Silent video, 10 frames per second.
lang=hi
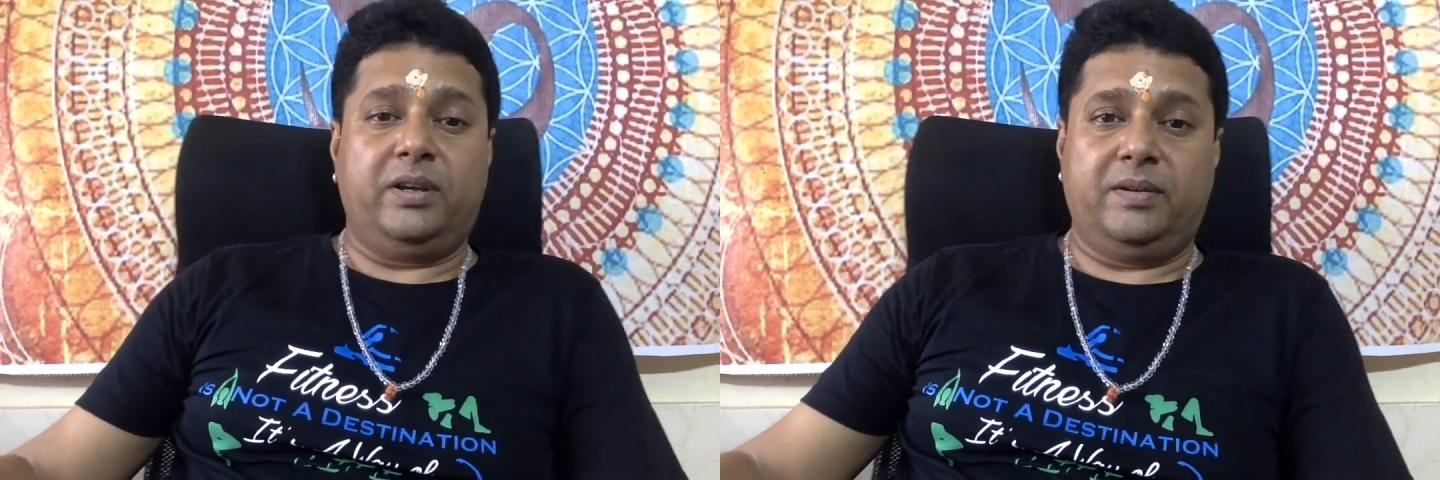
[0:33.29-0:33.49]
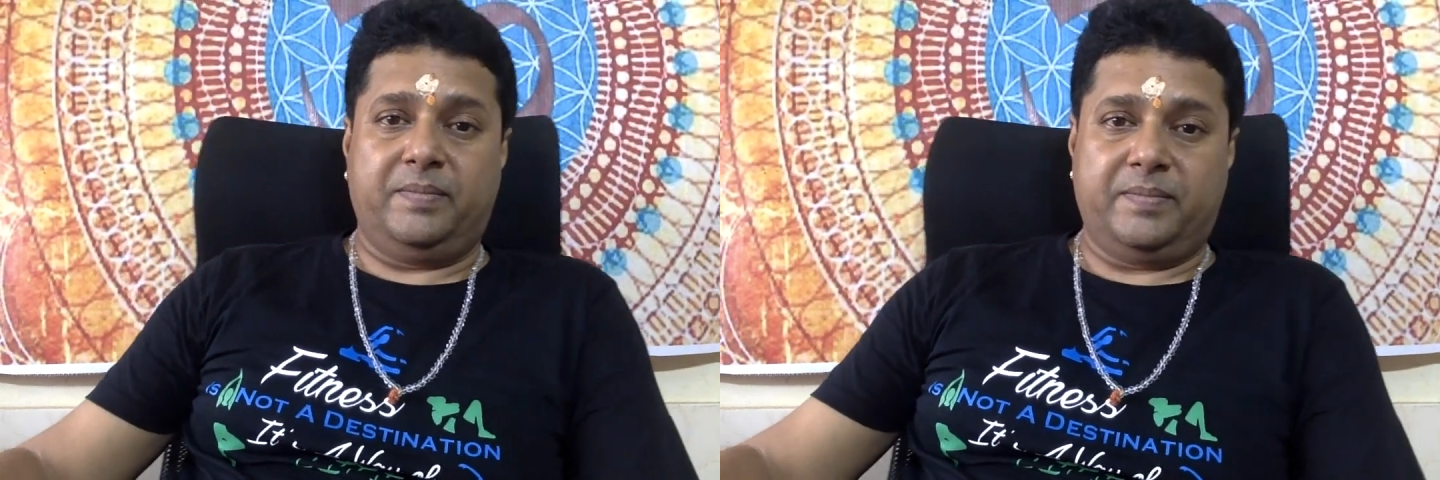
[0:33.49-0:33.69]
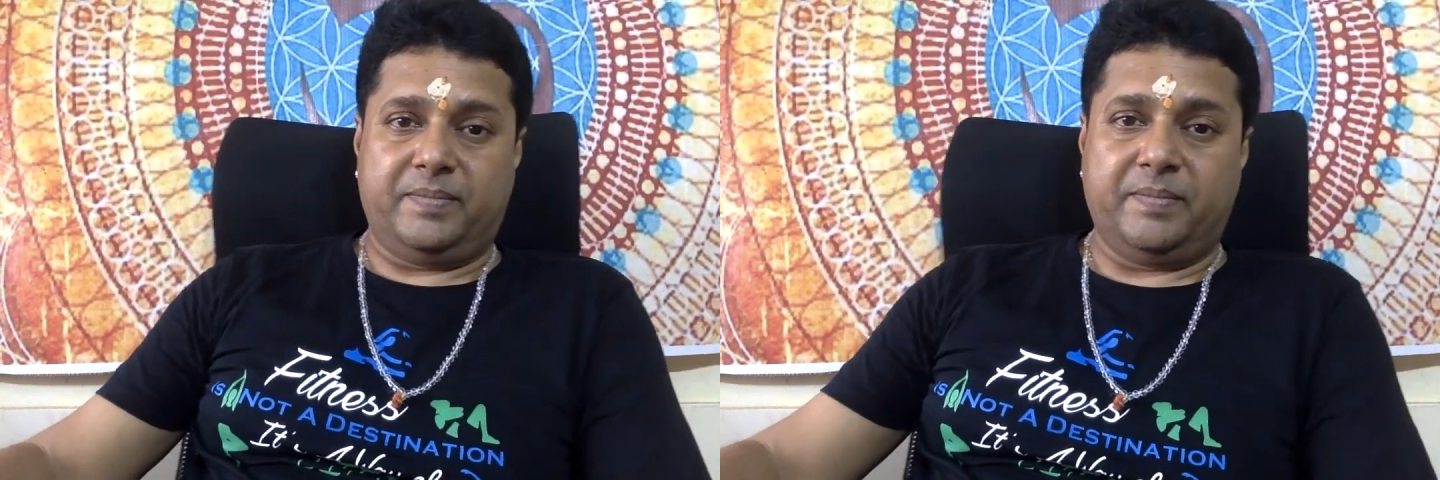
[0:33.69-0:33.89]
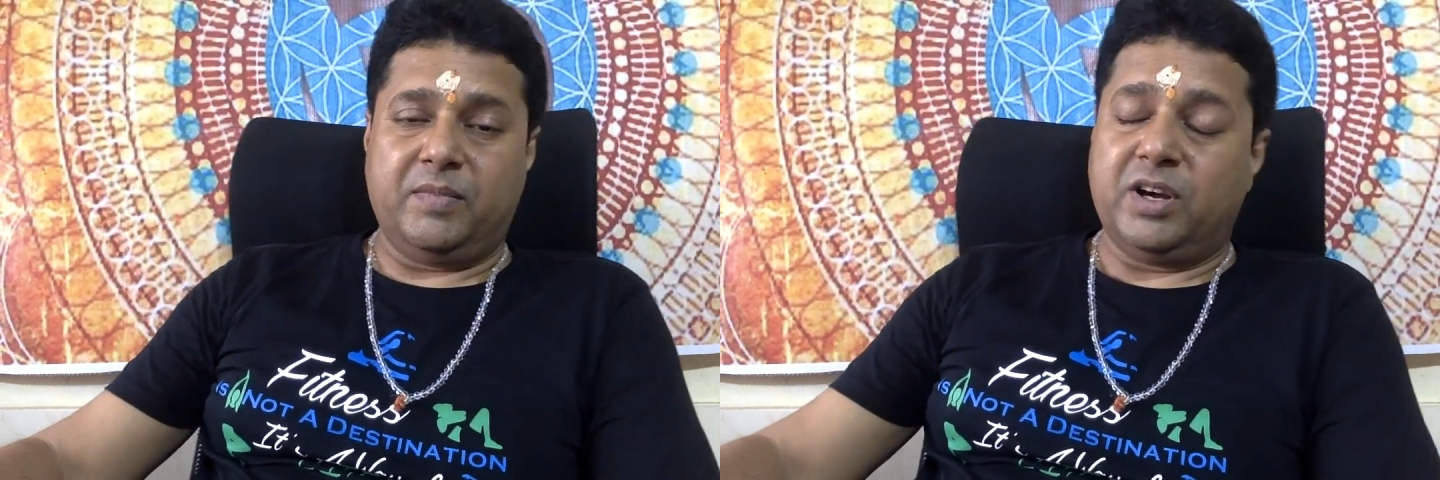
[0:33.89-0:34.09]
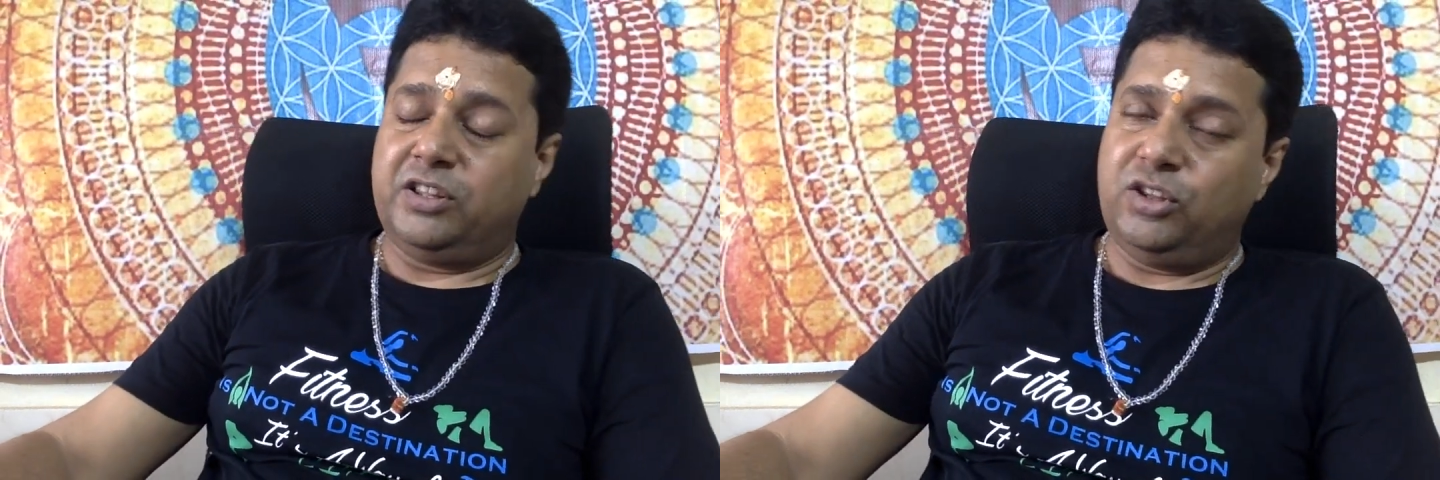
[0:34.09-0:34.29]

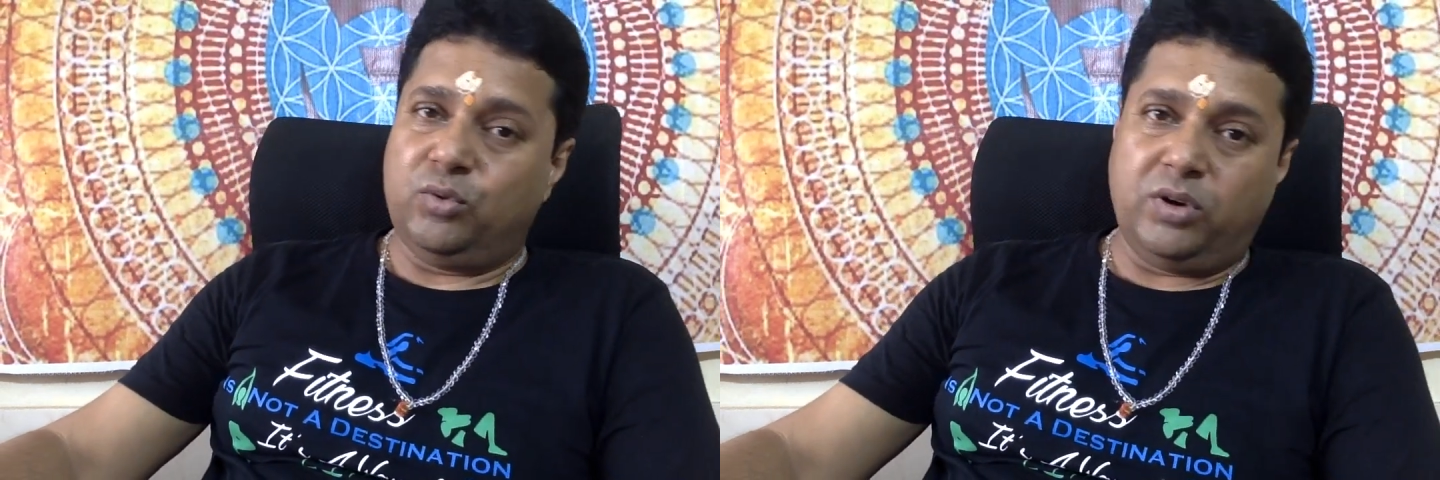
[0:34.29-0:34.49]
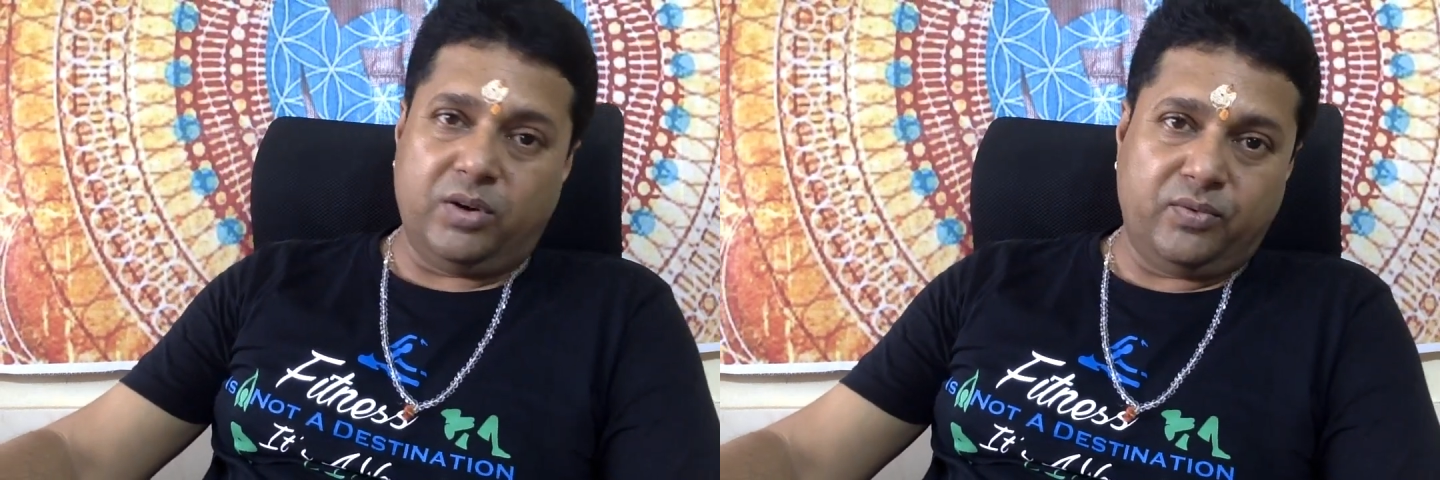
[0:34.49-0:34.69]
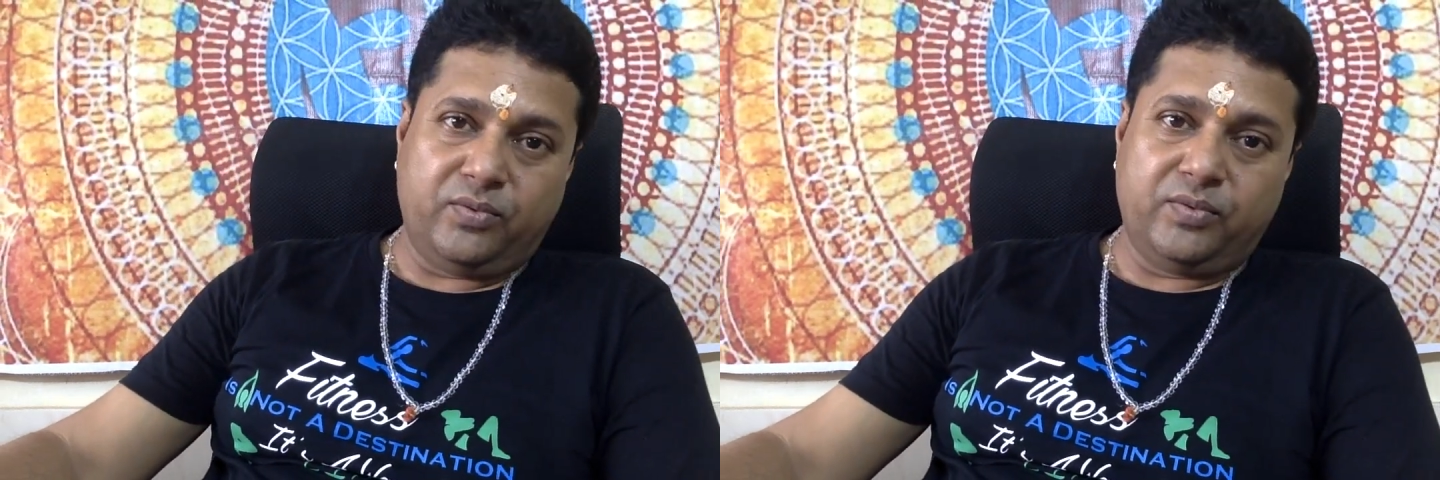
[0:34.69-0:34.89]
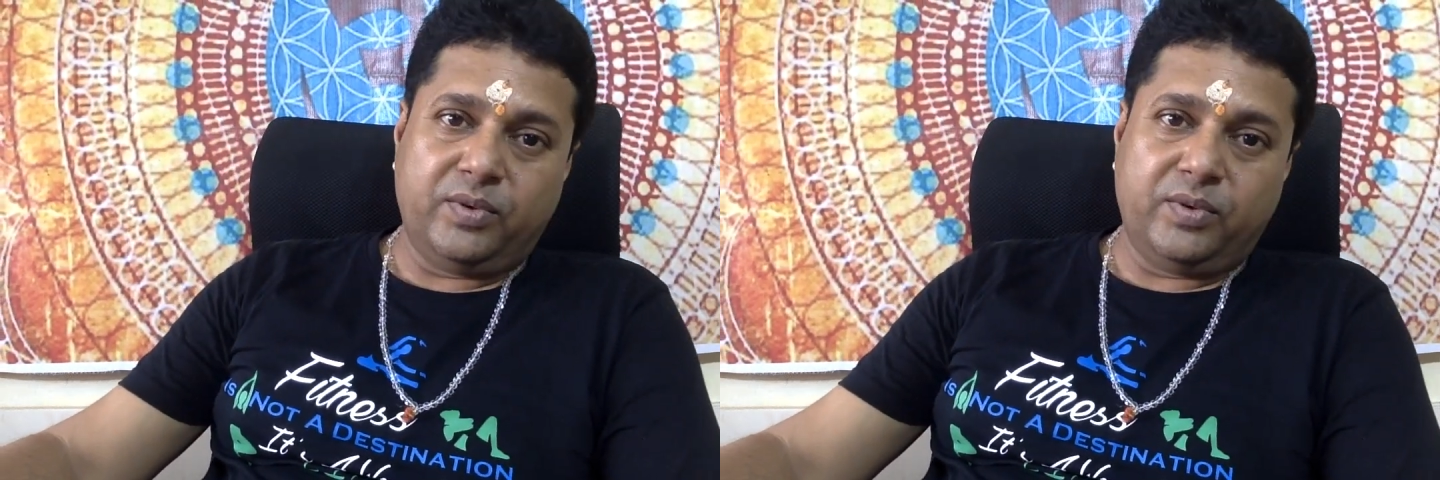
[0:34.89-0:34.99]
है अति दुर्लभ